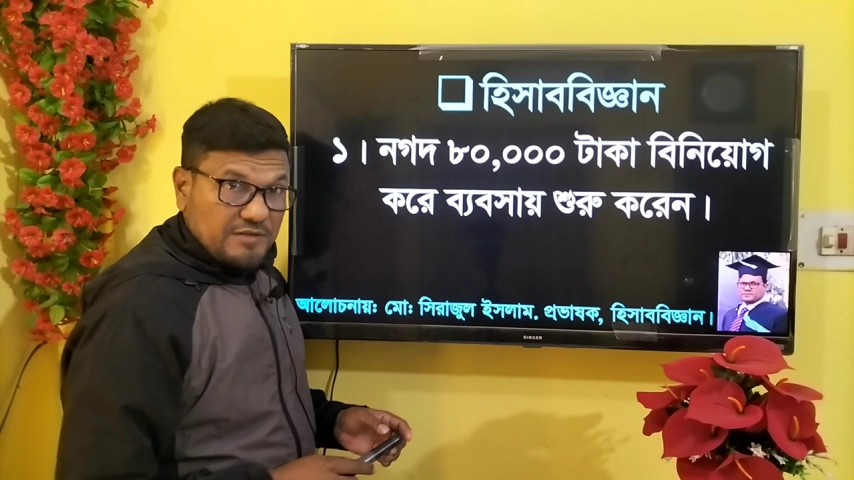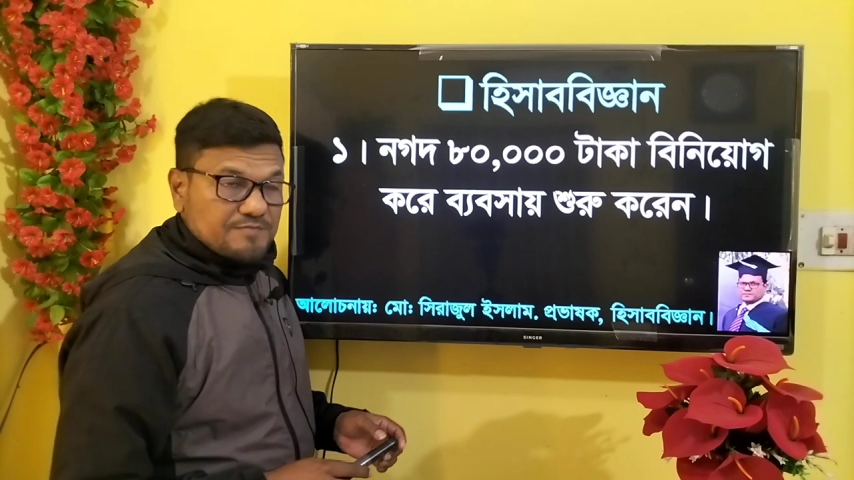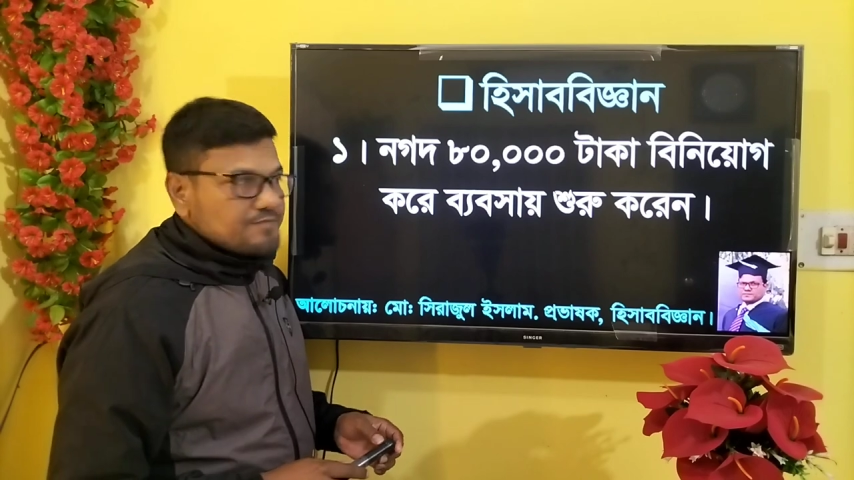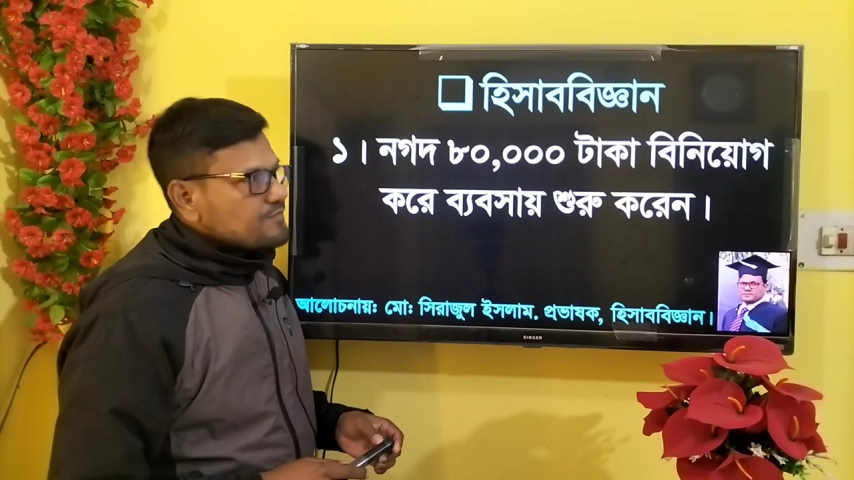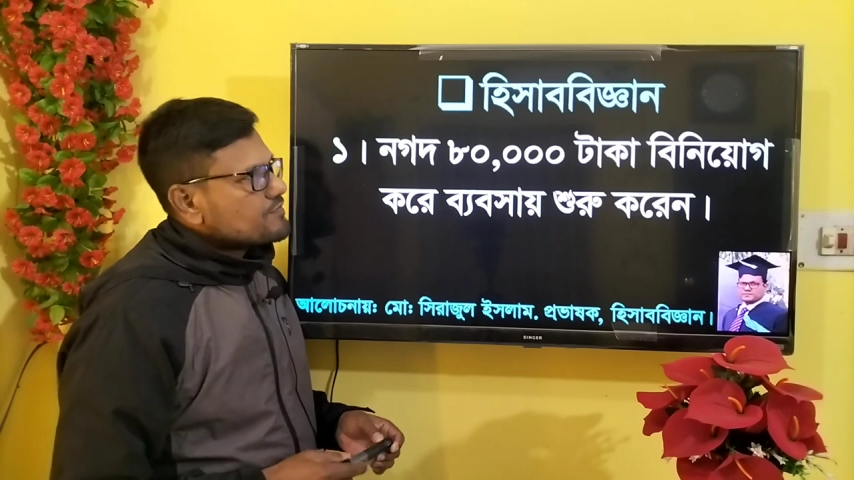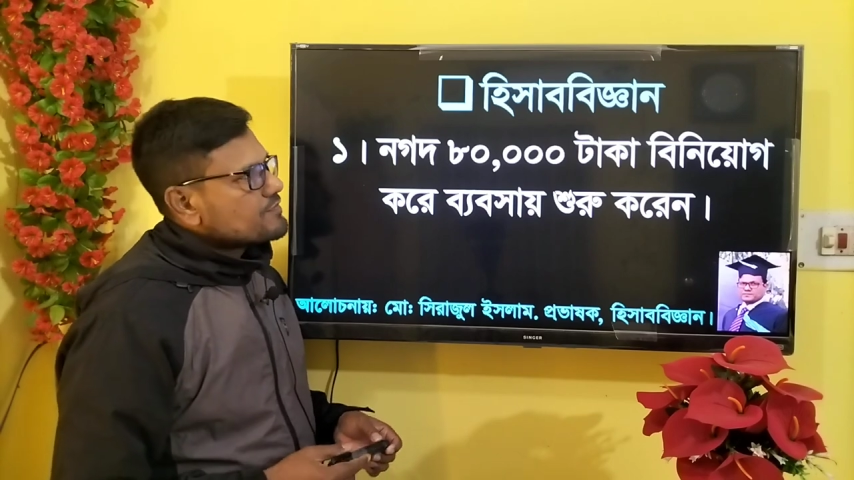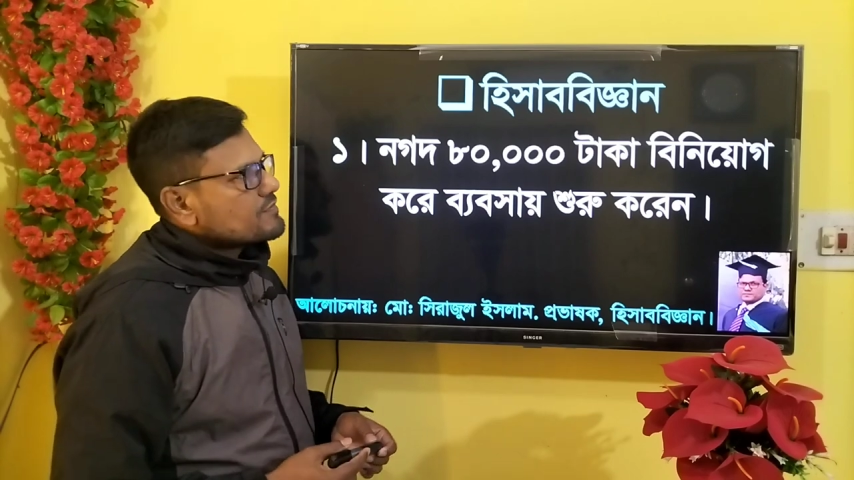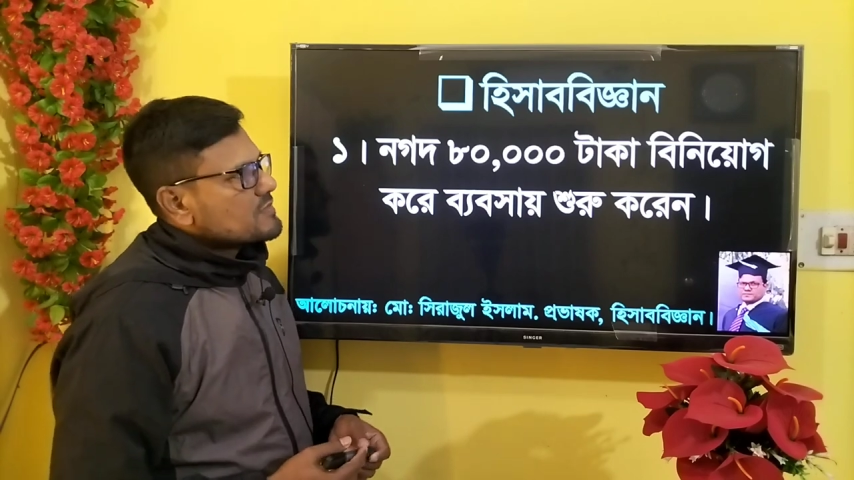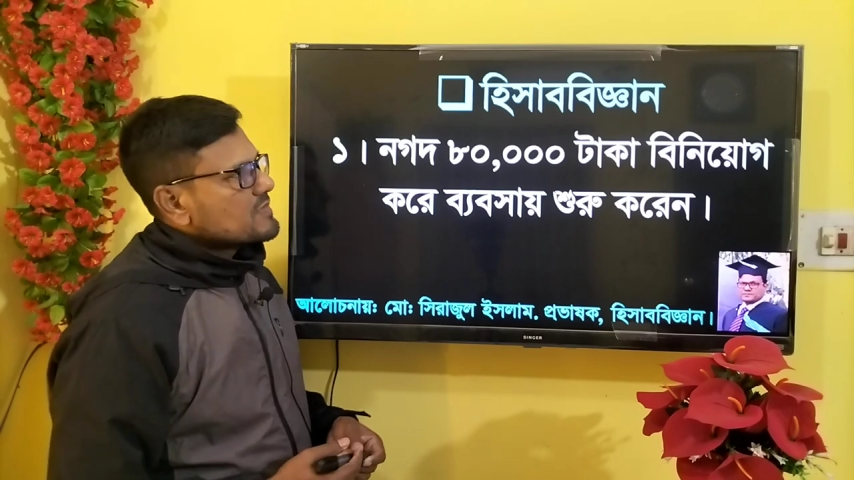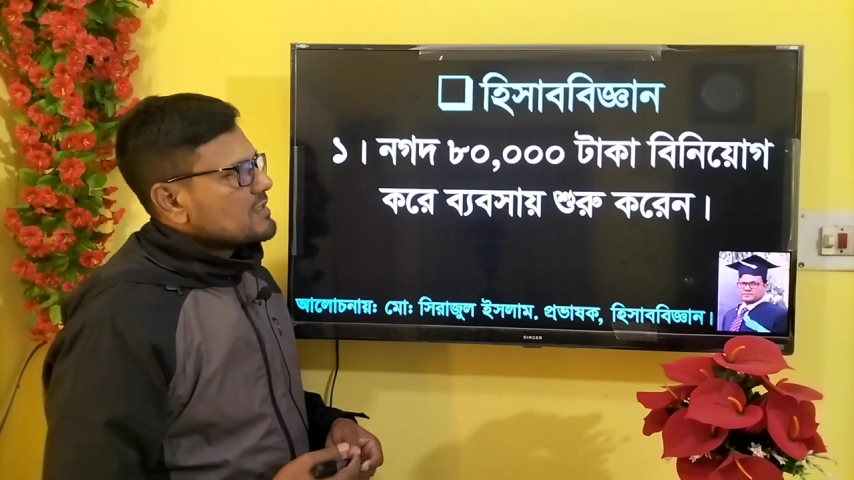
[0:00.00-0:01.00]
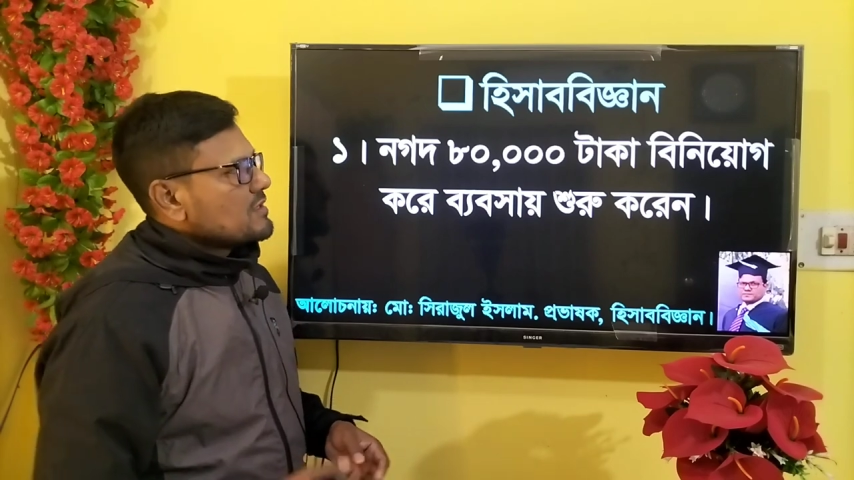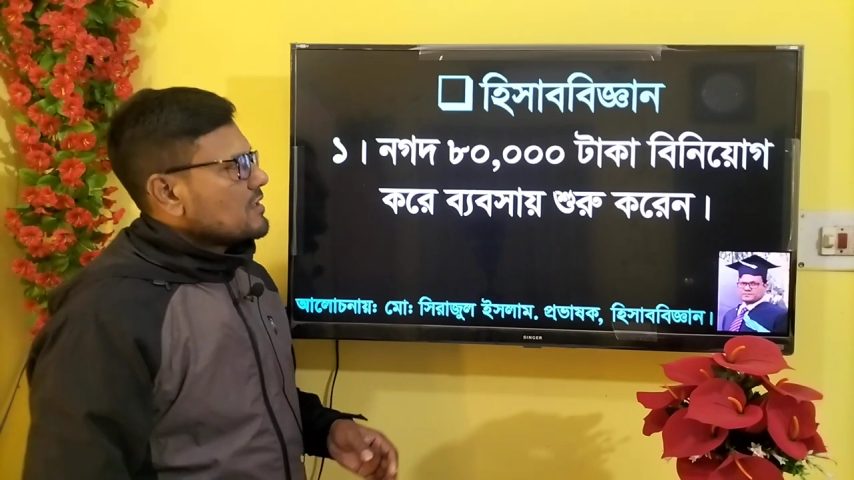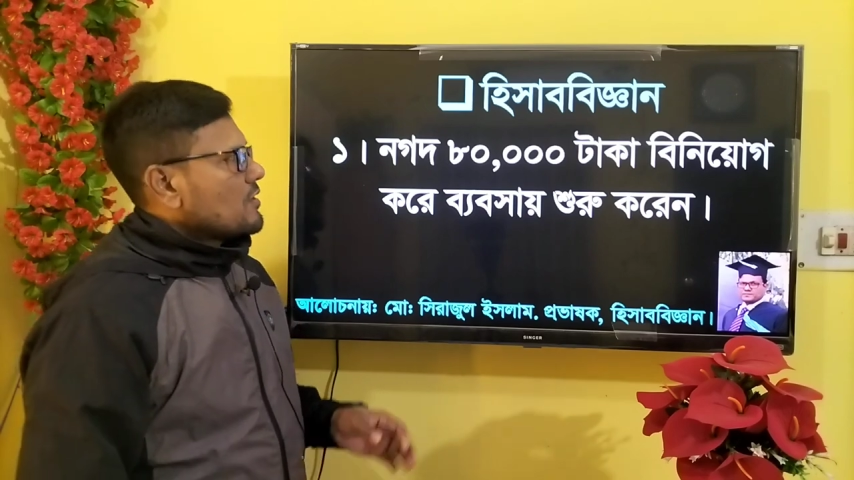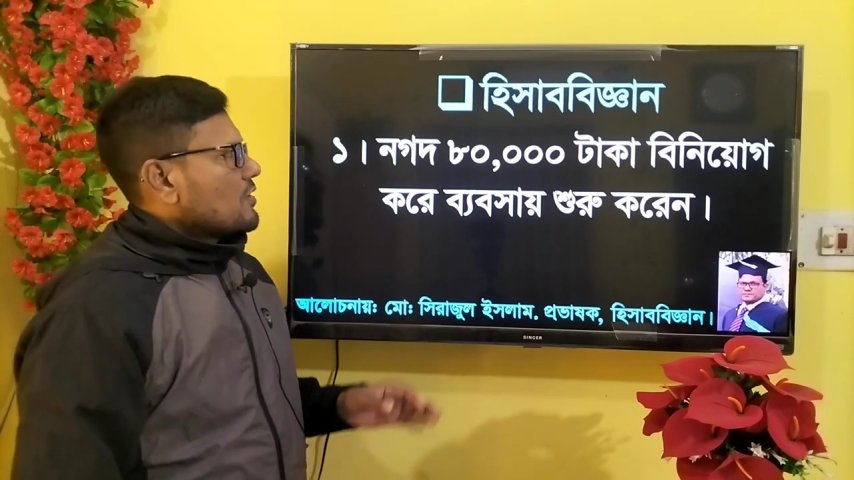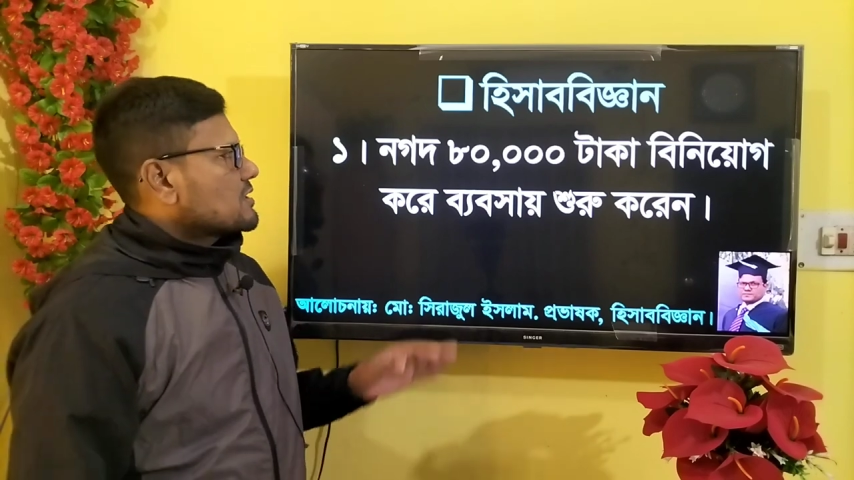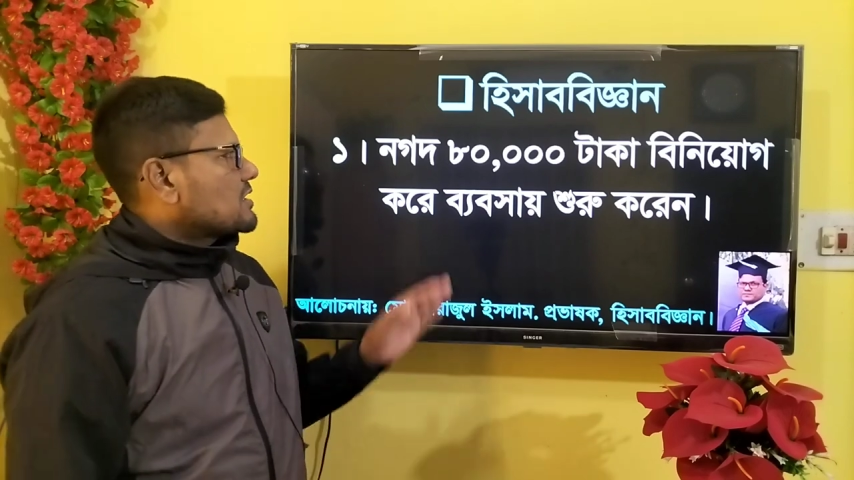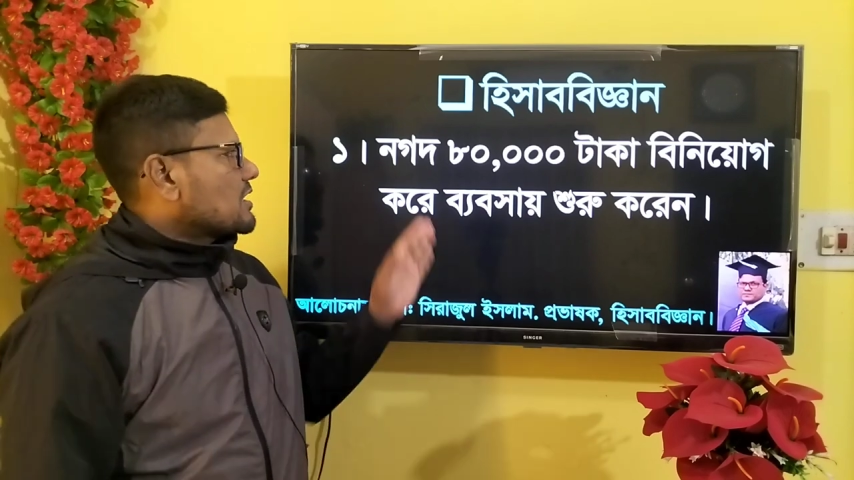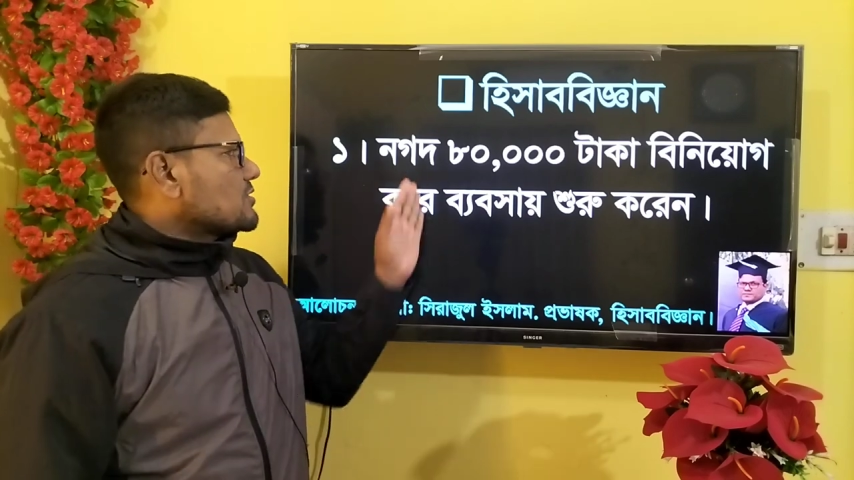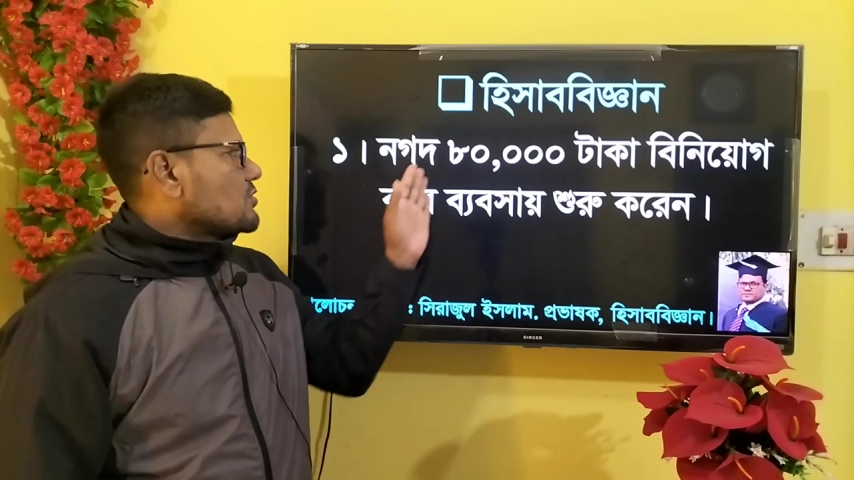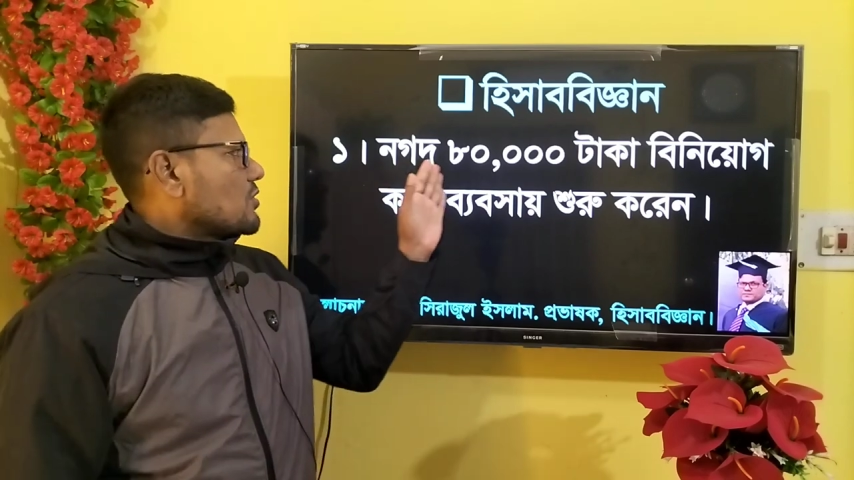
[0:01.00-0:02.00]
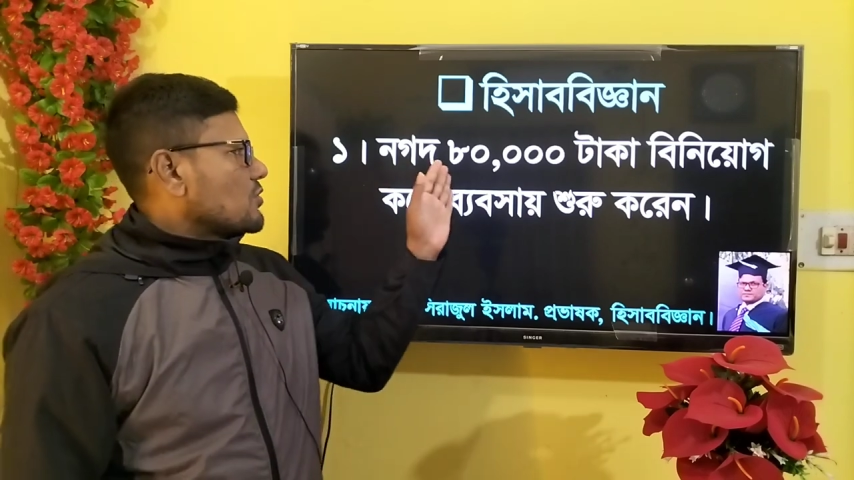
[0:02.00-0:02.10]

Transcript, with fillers: করেন অর্থাৎ